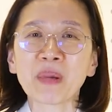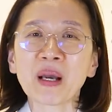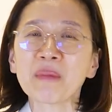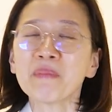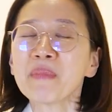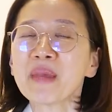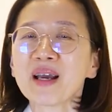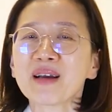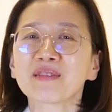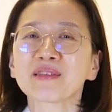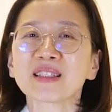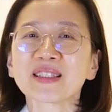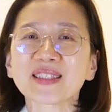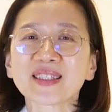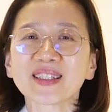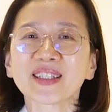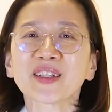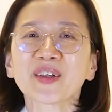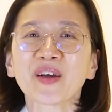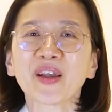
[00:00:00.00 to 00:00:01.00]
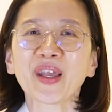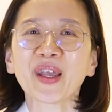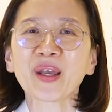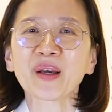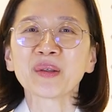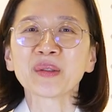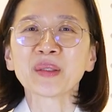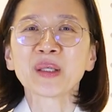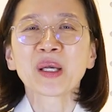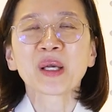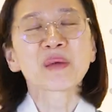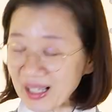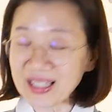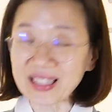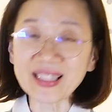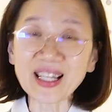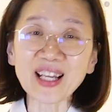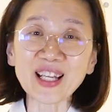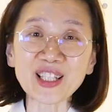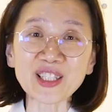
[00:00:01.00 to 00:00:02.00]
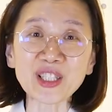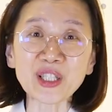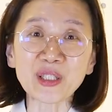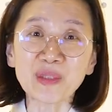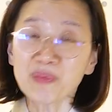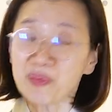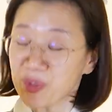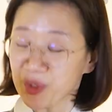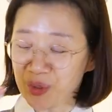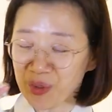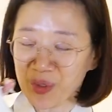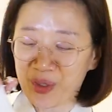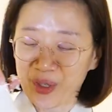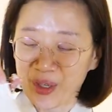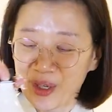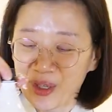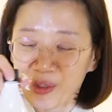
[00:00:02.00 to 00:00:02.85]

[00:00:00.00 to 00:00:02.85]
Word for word: 판매하고 있을 거예요 그러니까 이달의 시음주